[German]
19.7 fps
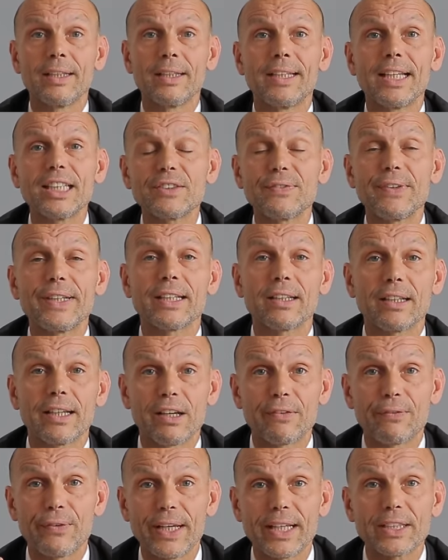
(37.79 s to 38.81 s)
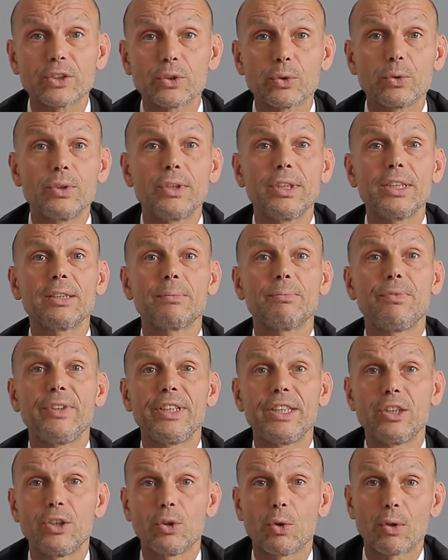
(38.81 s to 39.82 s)
Deswegen erfährst du in diesem
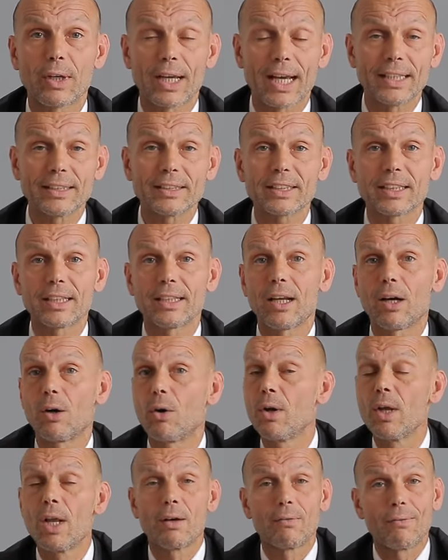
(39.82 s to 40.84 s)
Video ganz genau,